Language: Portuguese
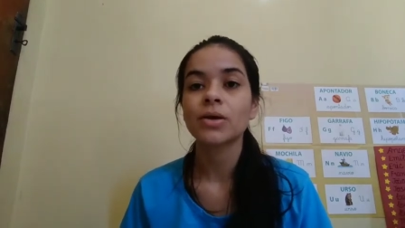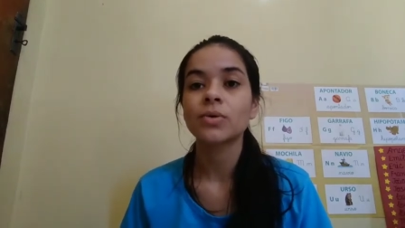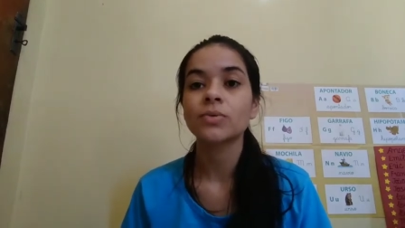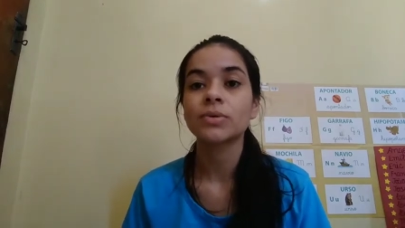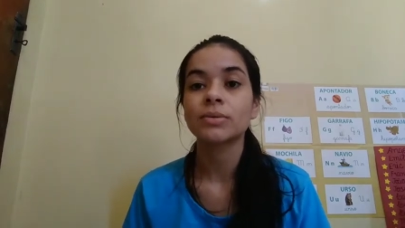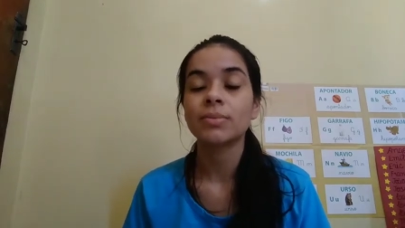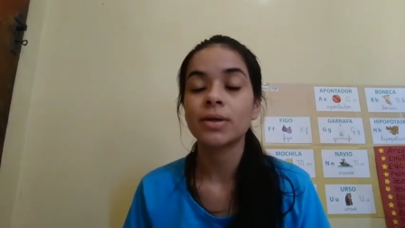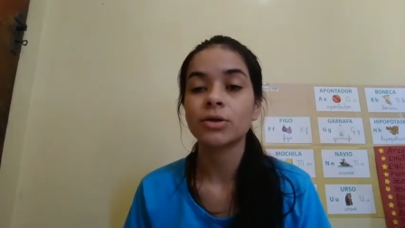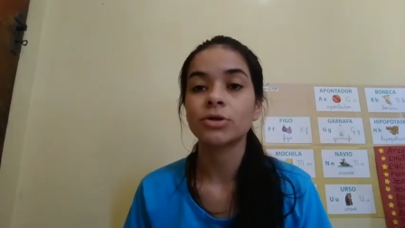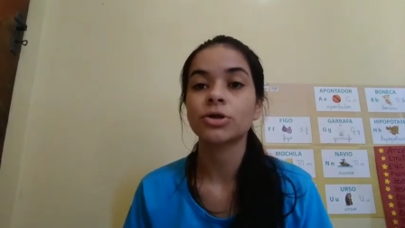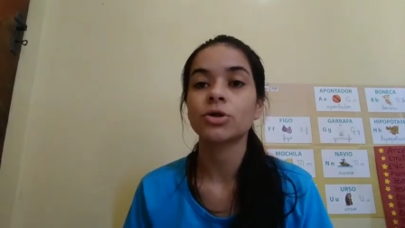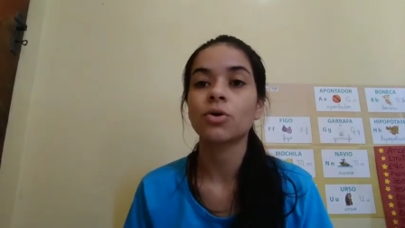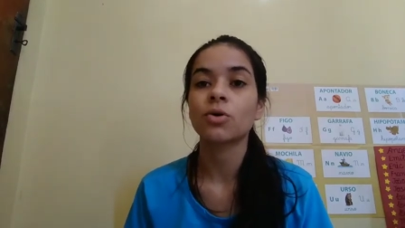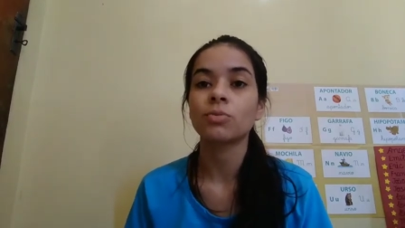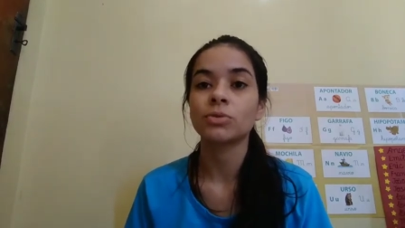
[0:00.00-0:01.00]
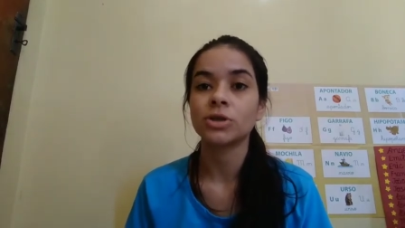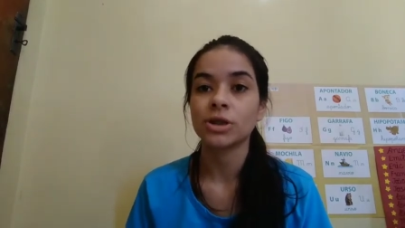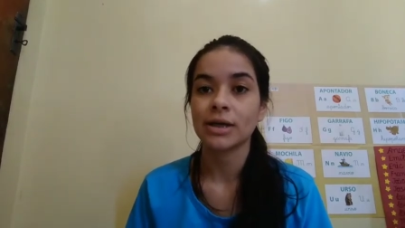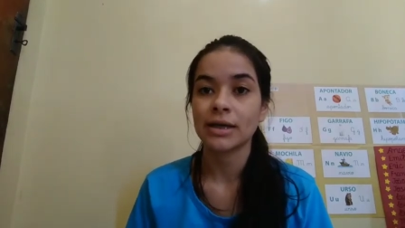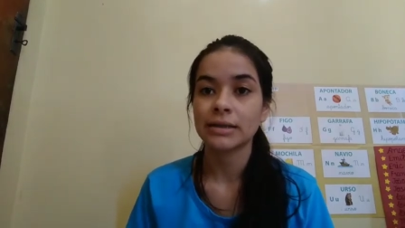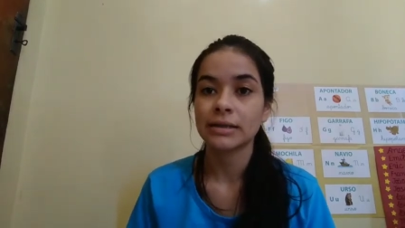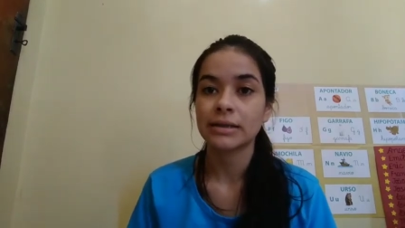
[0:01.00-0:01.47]
Os meios de
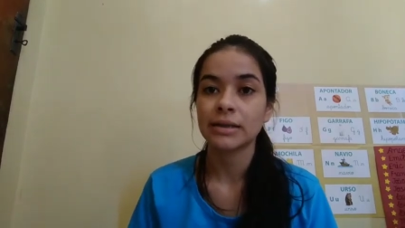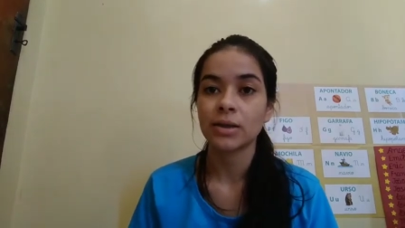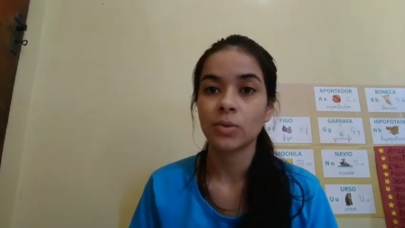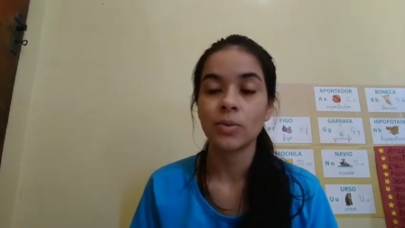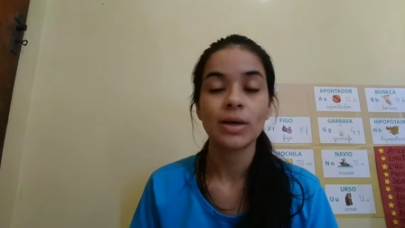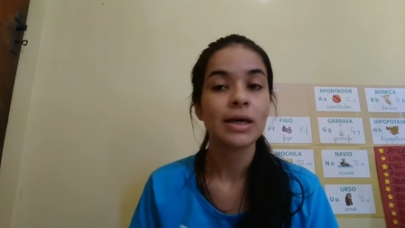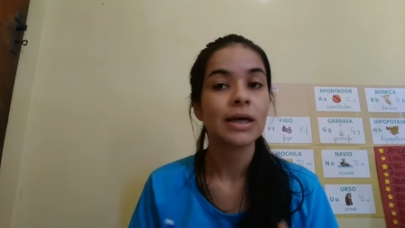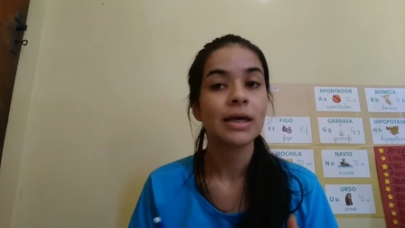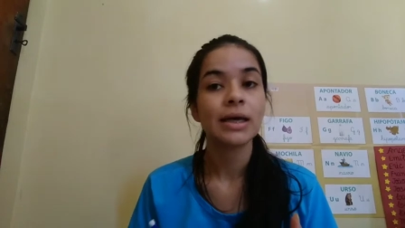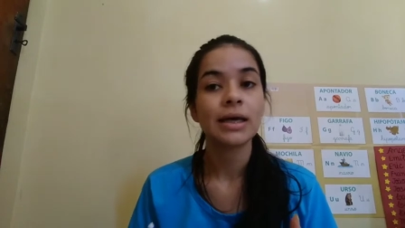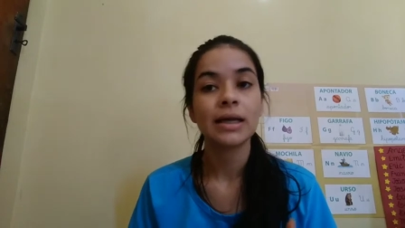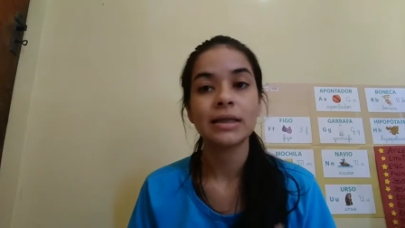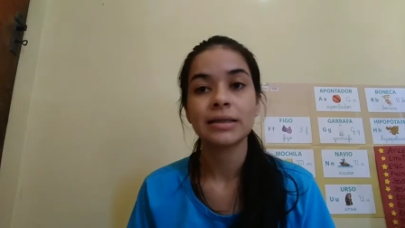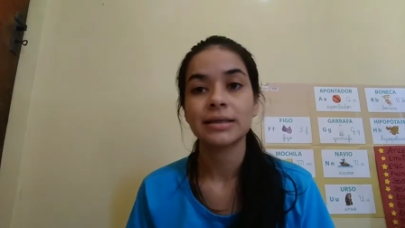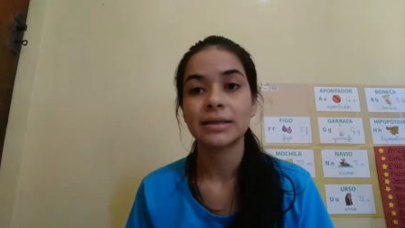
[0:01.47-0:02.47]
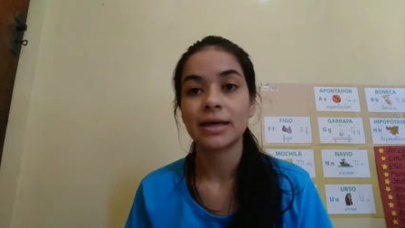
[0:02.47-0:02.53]
comunicação, eles